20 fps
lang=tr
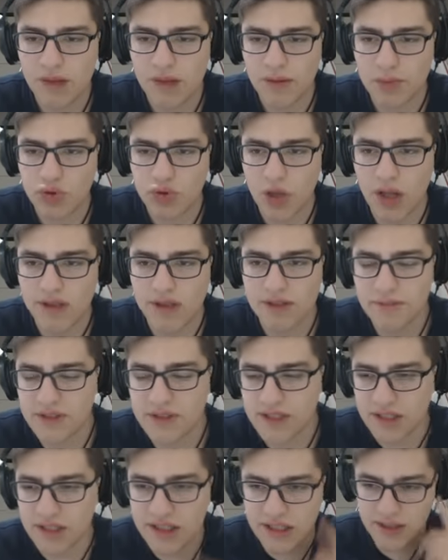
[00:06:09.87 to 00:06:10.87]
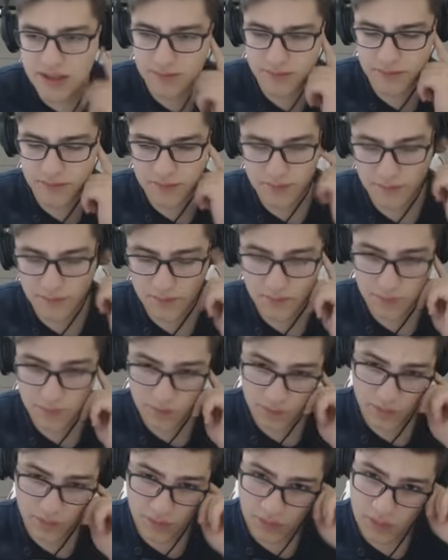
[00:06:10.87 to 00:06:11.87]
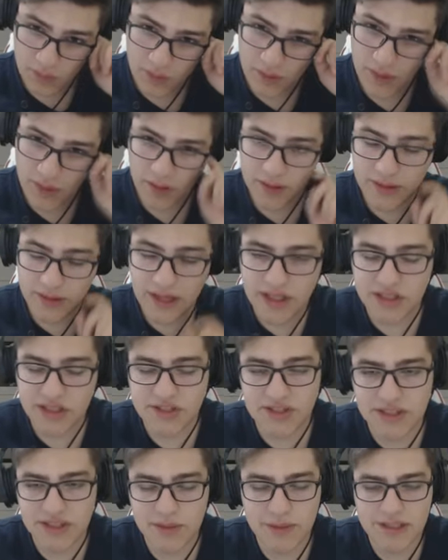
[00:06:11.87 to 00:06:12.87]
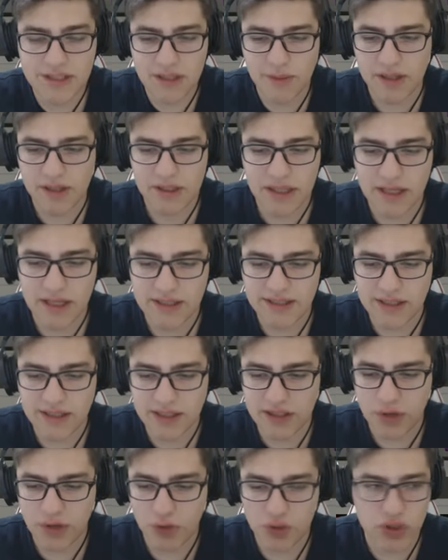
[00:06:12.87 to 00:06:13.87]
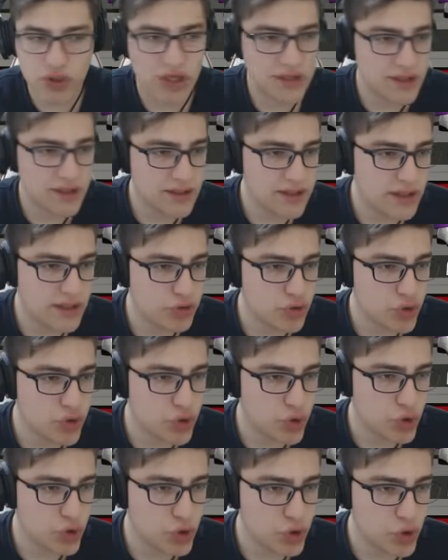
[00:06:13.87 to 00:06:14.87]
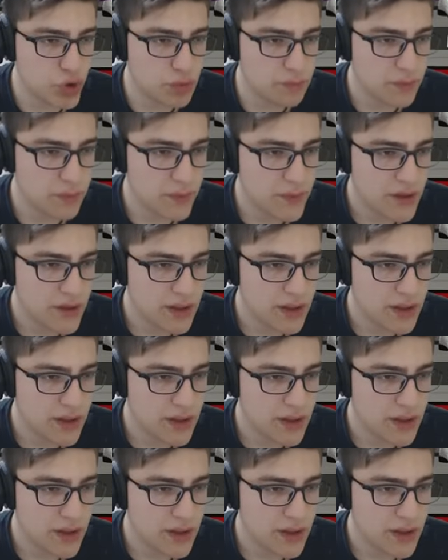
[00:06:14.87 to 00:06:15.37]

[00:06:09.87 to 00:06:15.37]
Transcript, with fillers: Tamam şu altımızdakini Değiştirdiğimiz zaman gerisi iyi olacaktır diye düşünüyorum.